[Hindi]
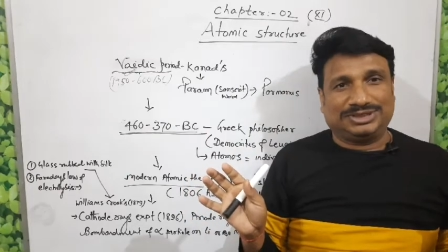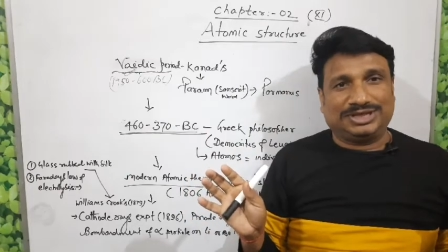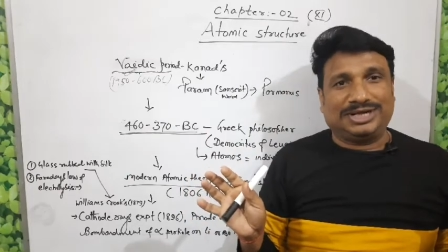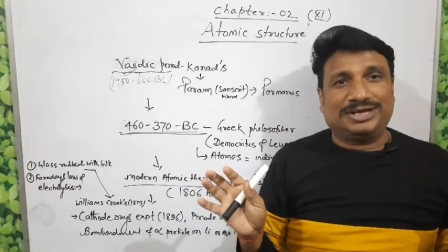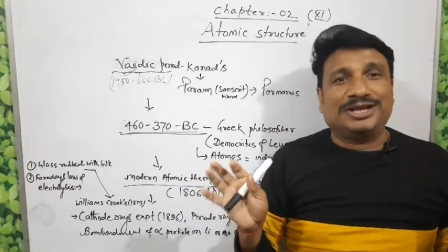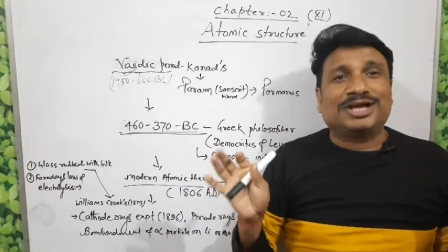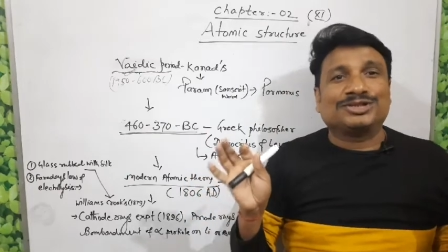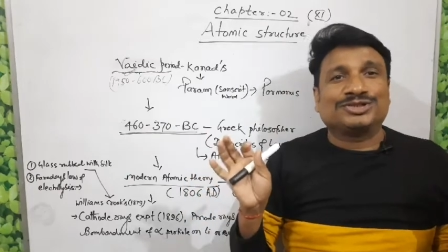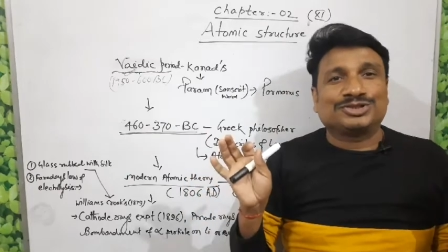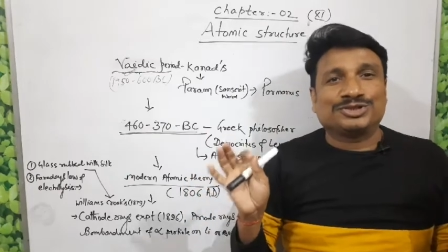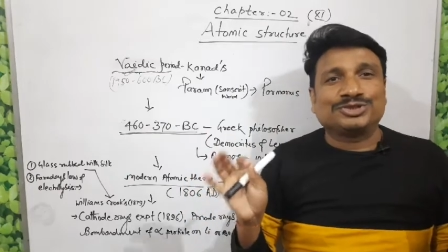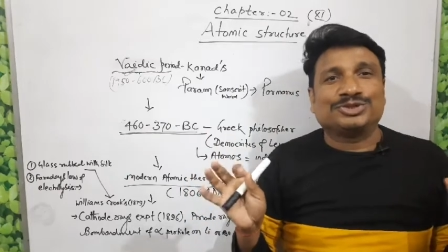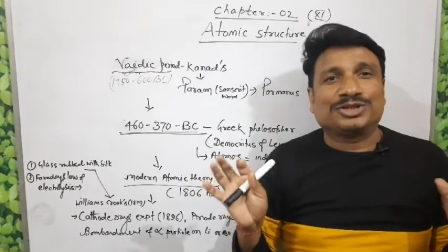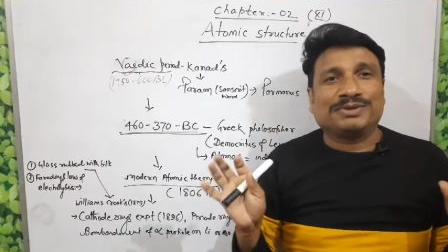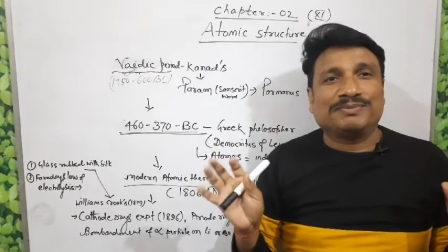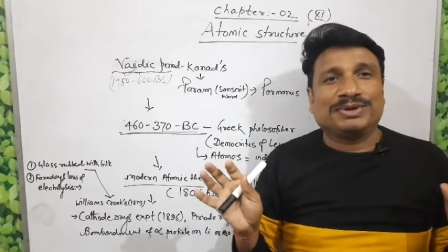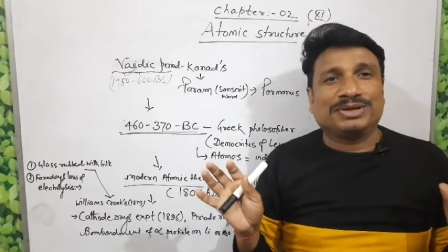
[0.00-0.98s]
कनाथ
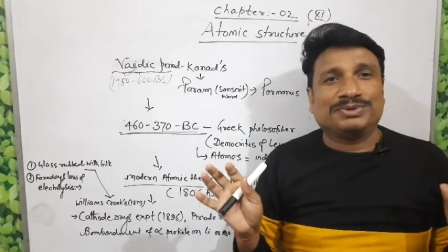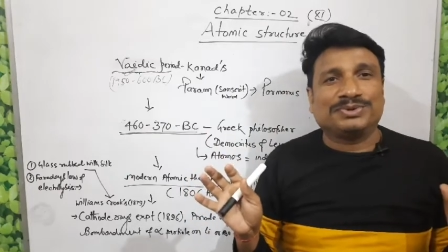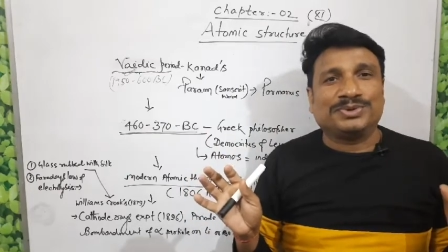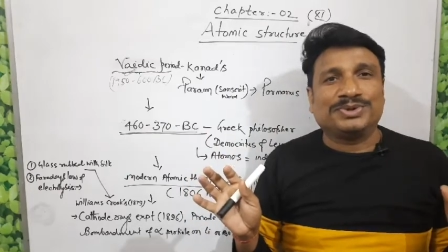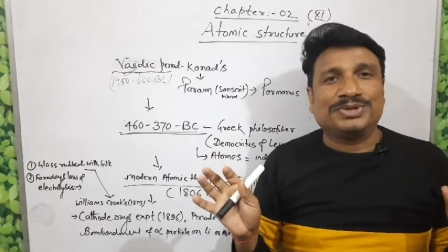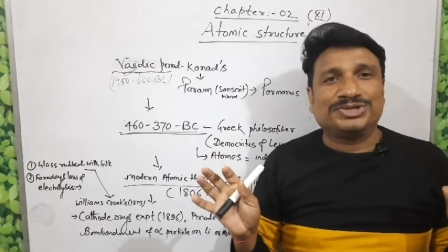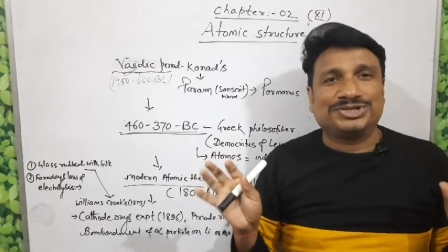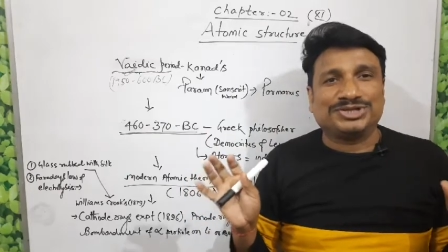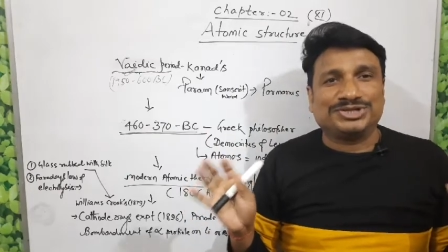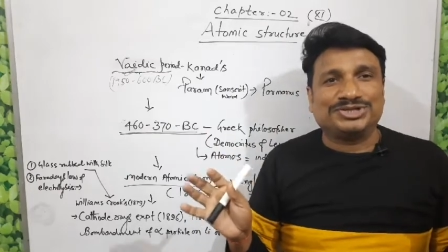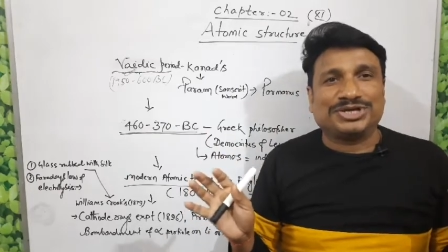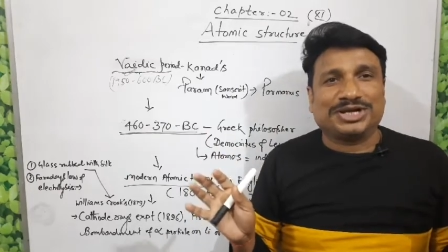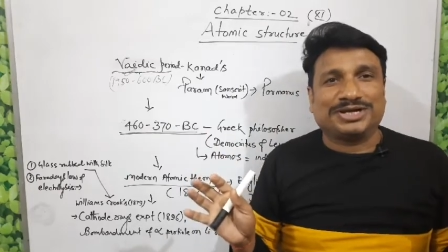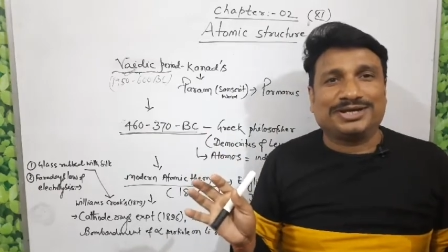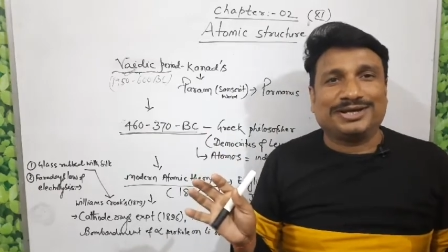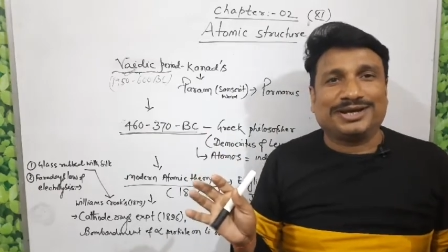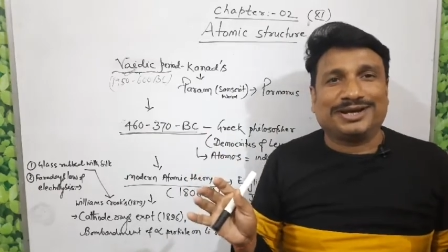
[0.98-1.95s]
सूत्र में उन्होंने
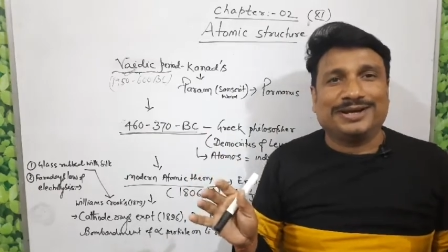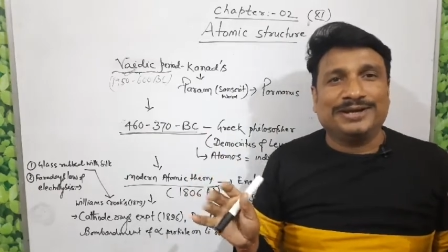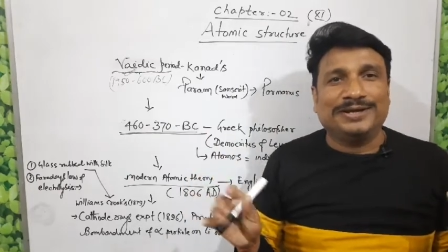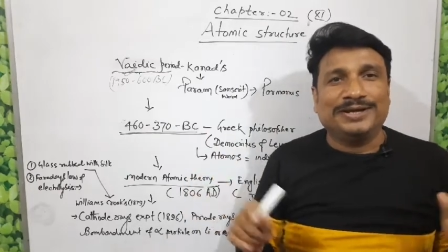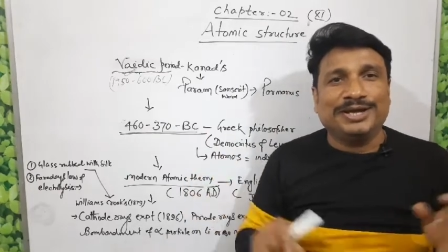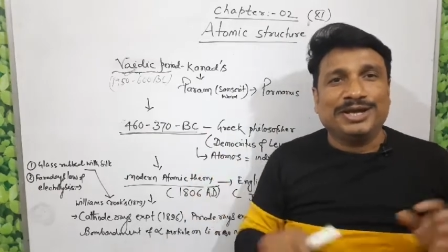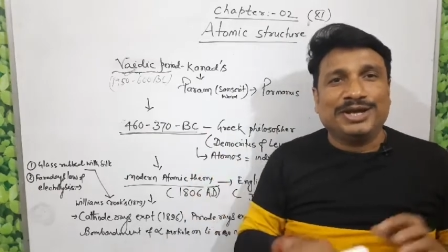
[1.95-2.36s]
चर्चा किया है